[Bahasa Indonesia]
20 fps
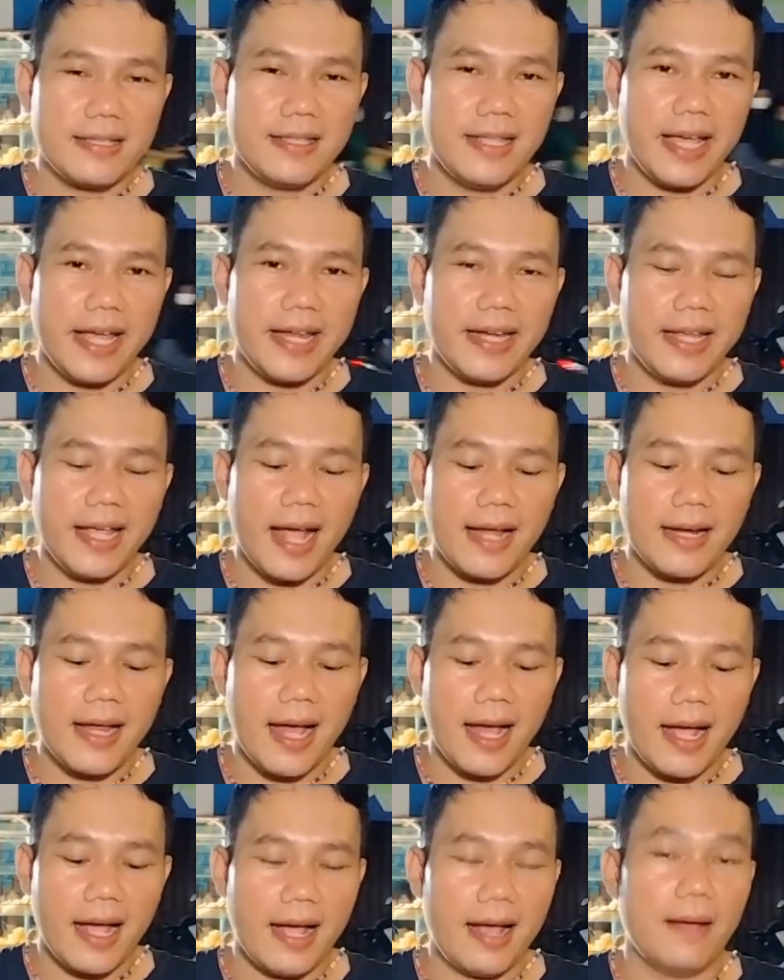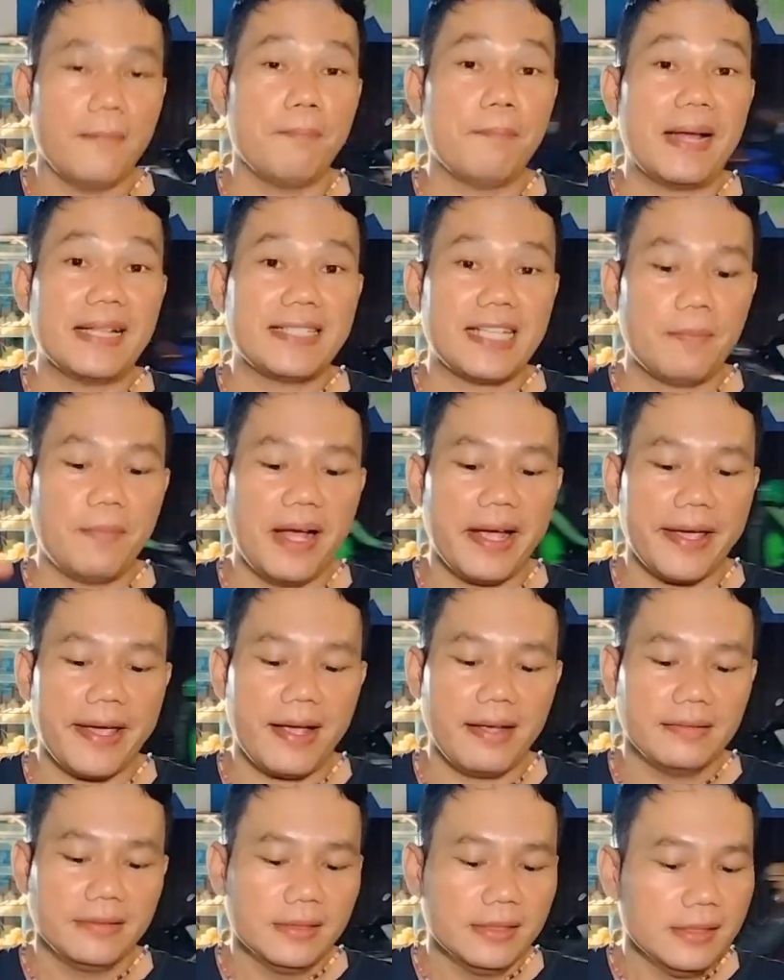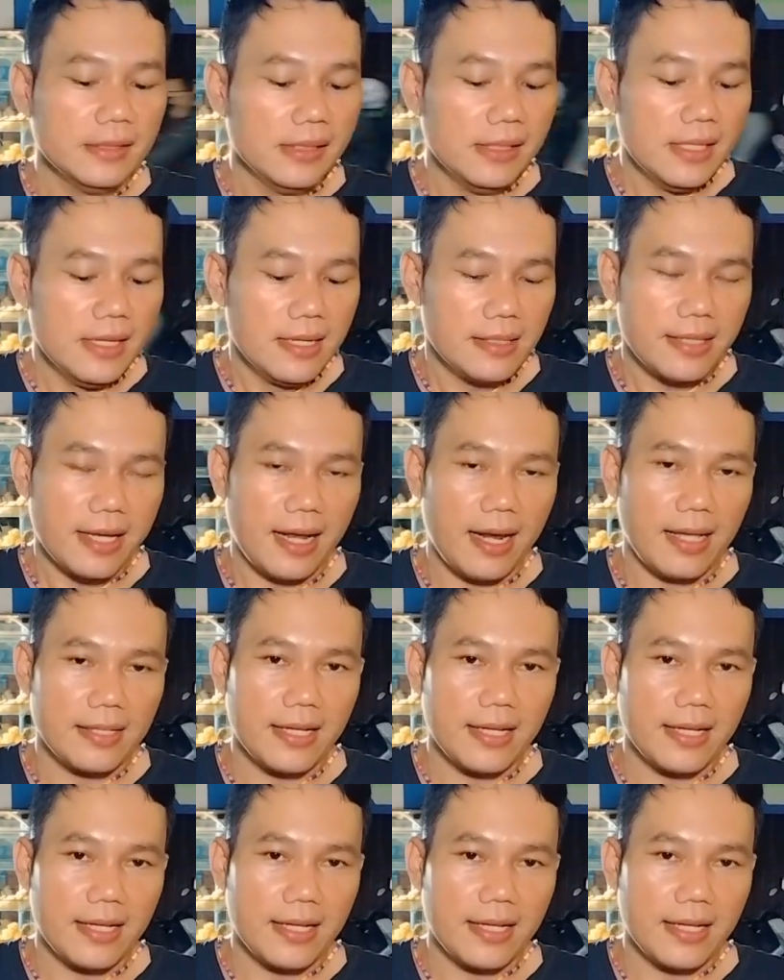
dia ini ada empat cabang ya salah